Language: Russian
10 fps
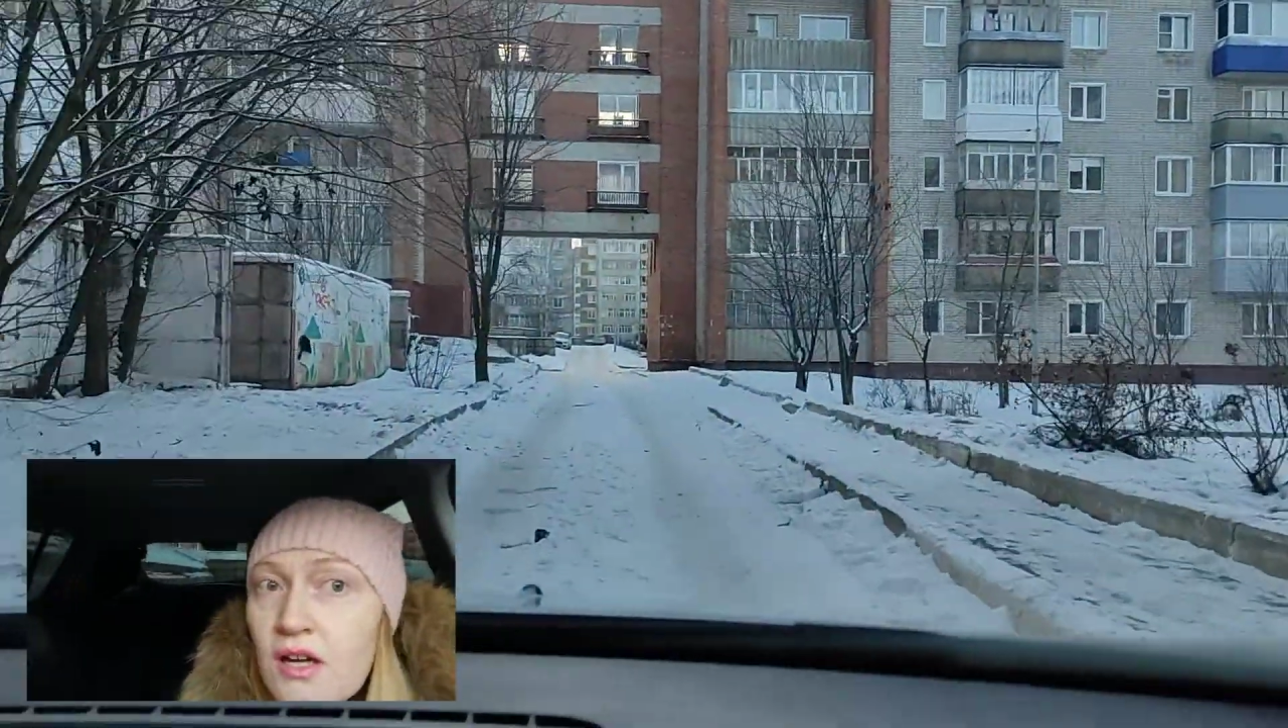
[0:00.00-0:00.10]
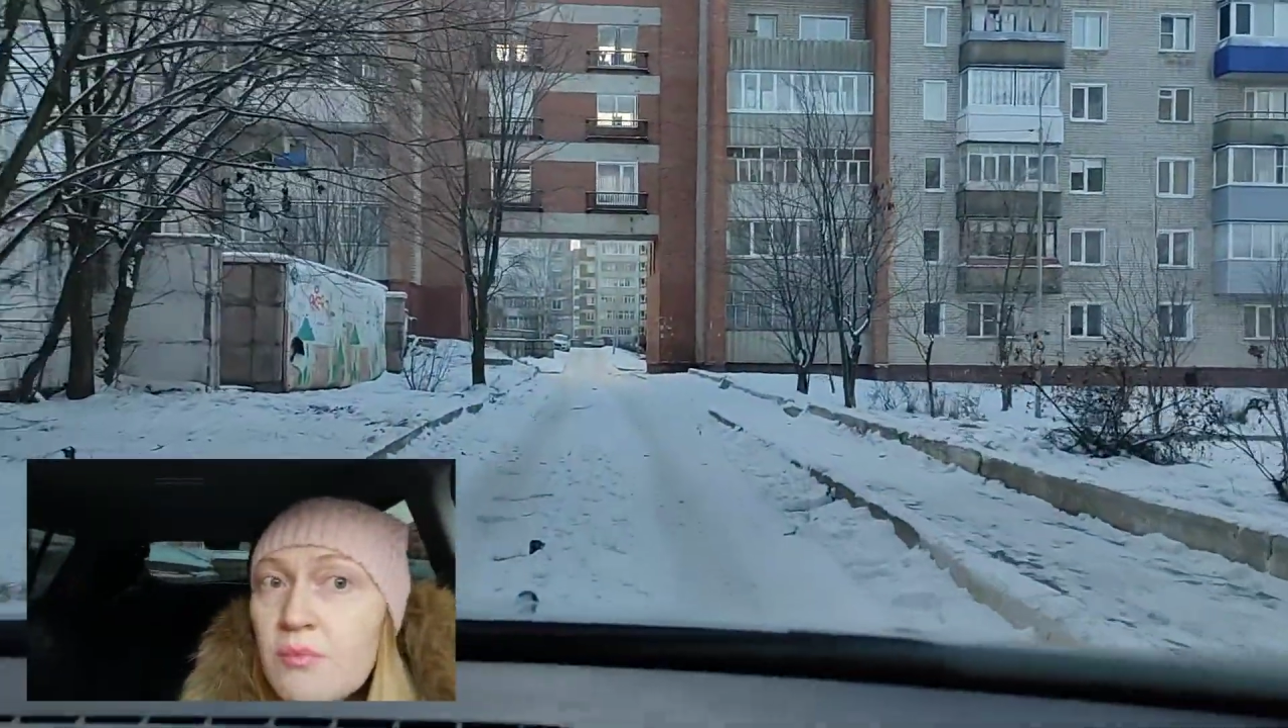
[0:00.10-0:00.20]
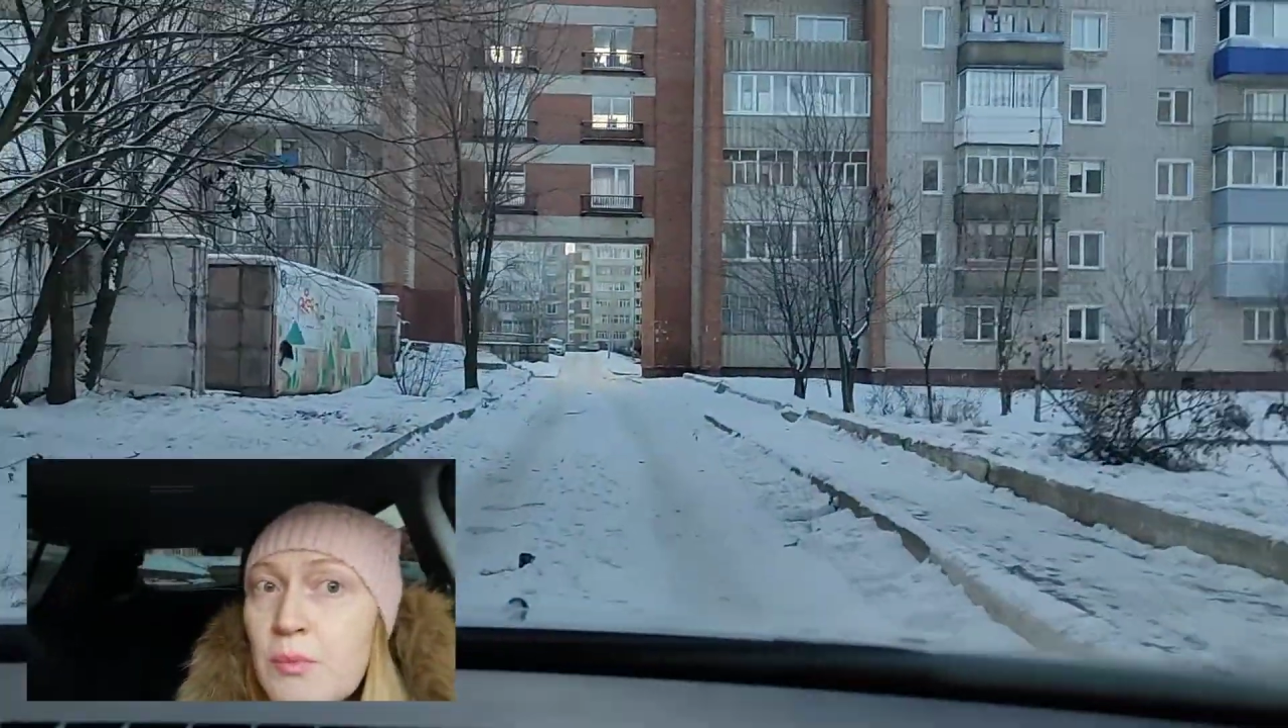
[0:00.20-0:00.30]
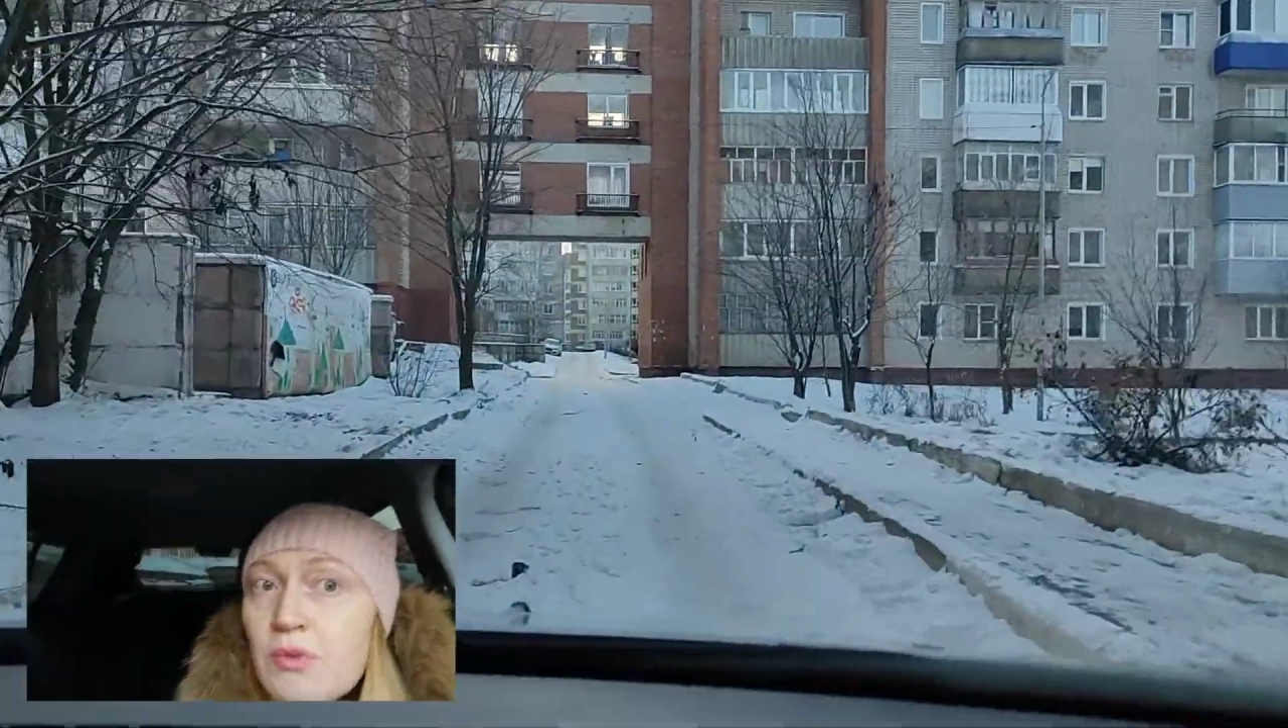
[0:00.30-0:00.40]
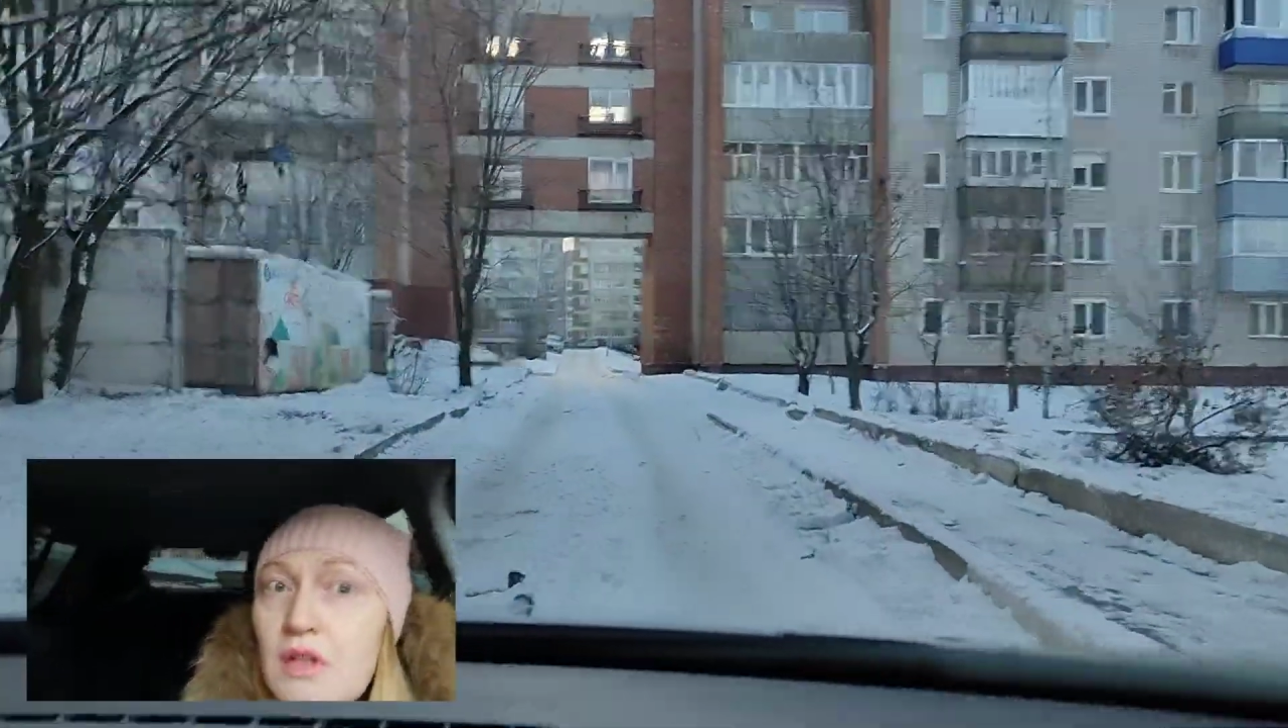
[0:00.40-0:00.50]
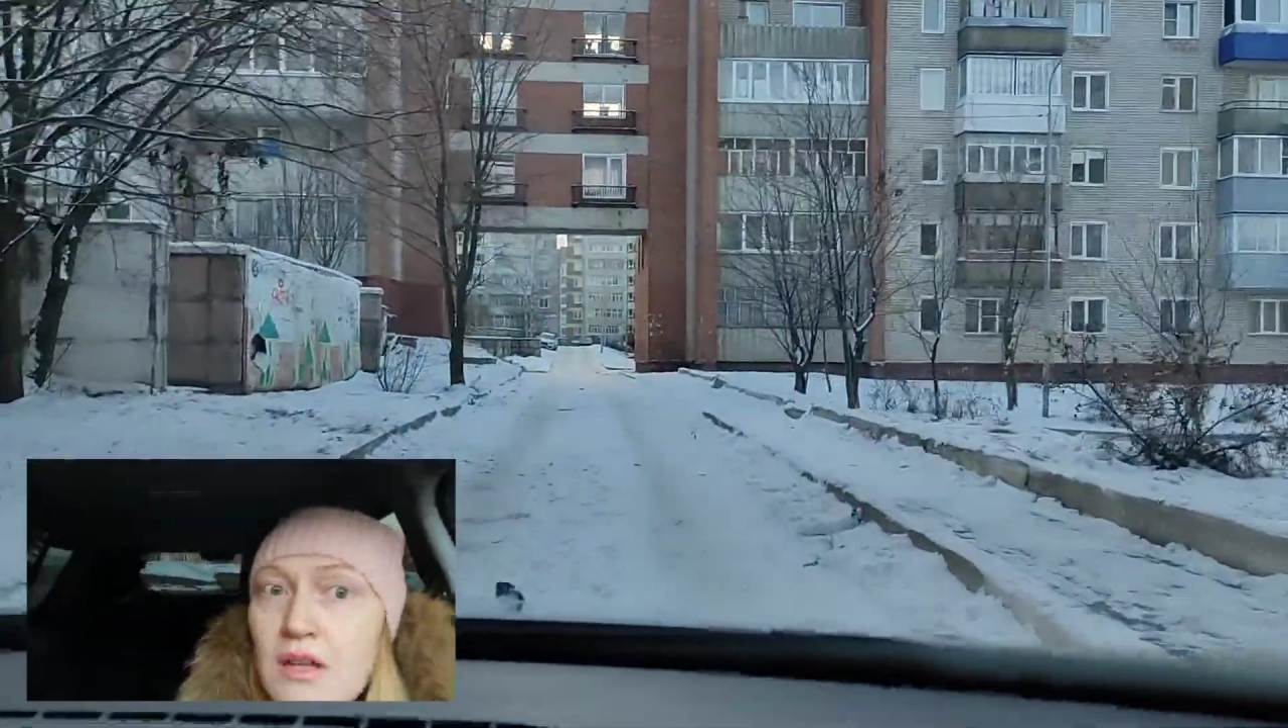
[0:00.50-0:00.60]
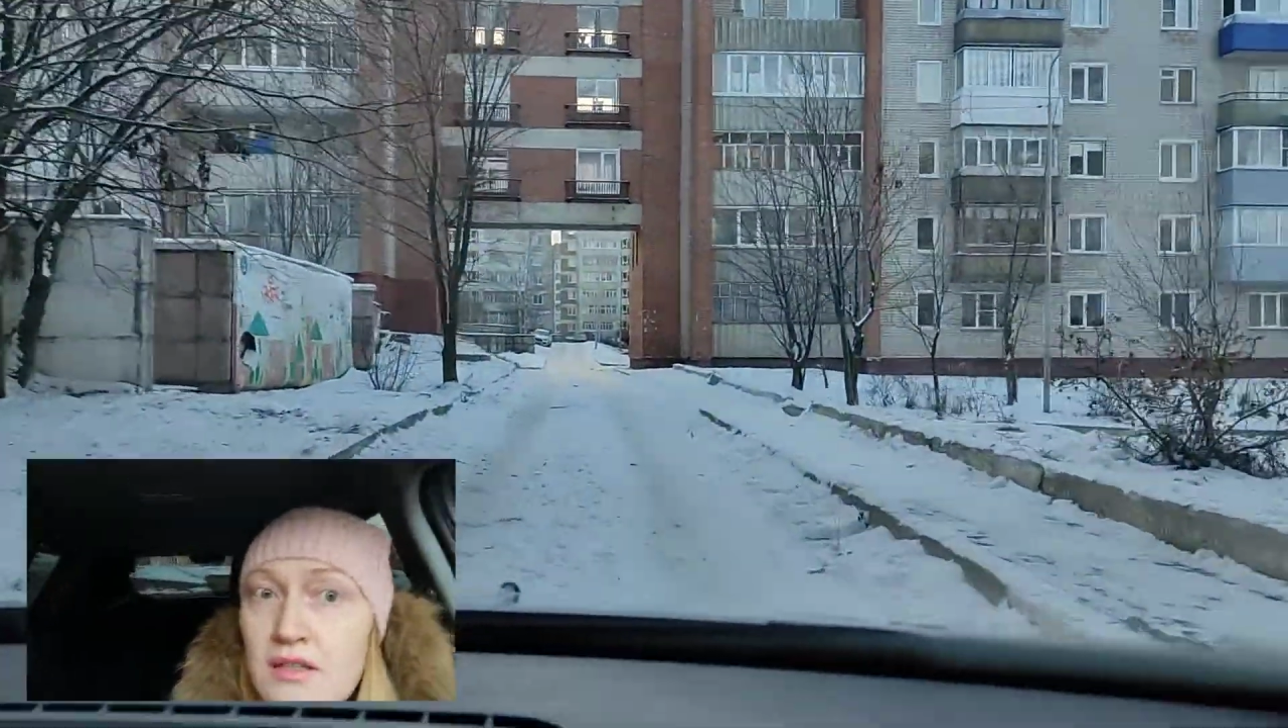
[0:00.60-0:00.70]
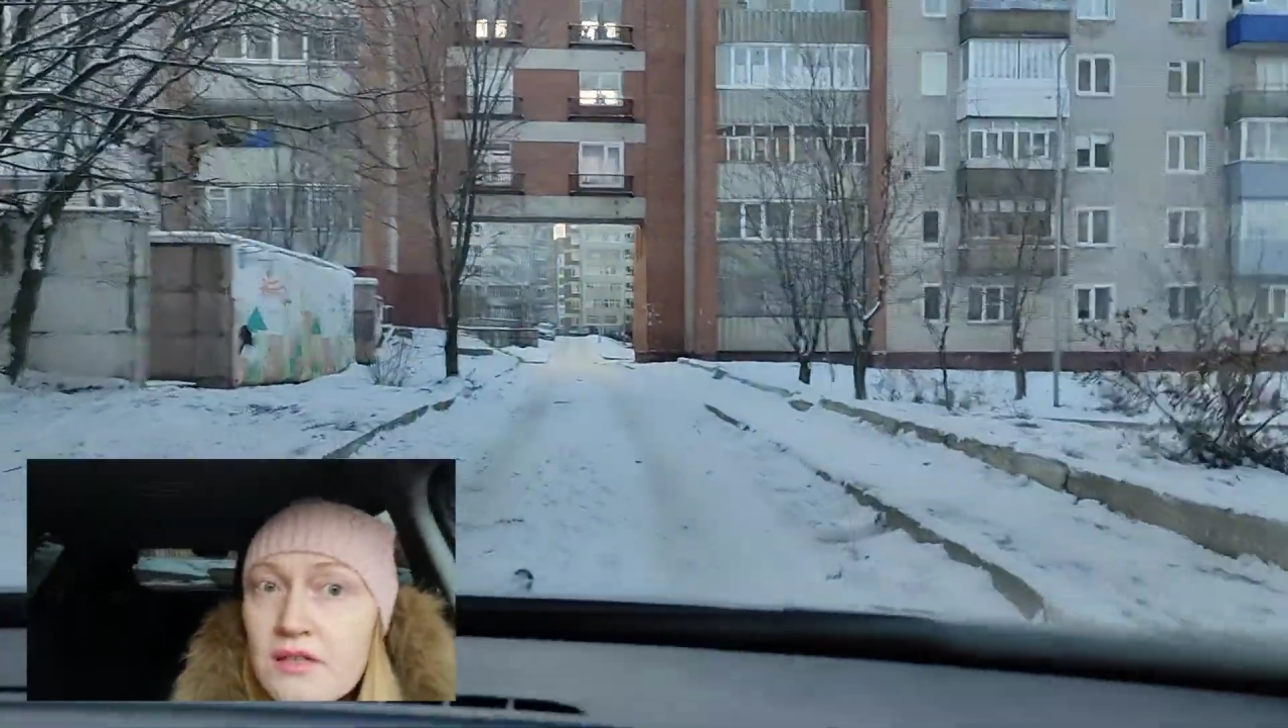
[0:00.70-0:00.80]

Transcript: побыла, да,